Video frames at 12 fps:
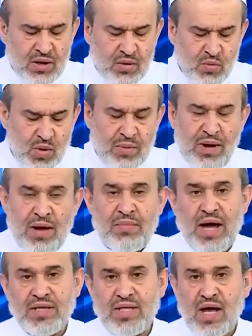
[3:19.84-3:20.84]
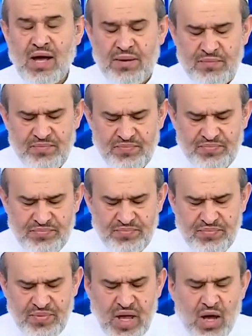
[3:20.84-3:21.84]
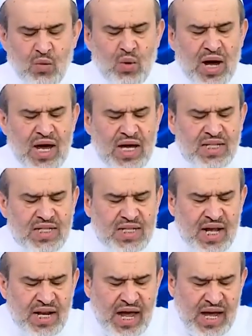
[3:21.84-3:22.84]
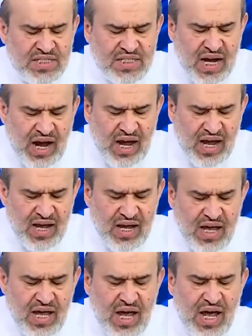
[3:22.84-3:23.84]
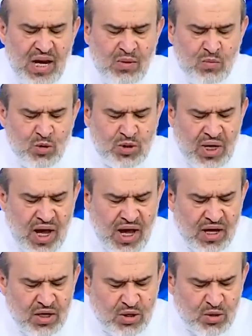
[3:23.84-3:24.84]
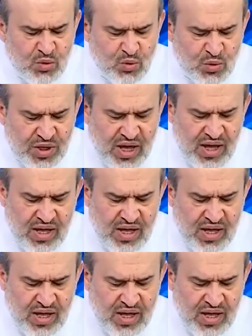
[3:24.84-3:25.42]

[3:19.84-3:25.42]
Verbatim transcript: وما بعدها وقد تنازع المتأخرون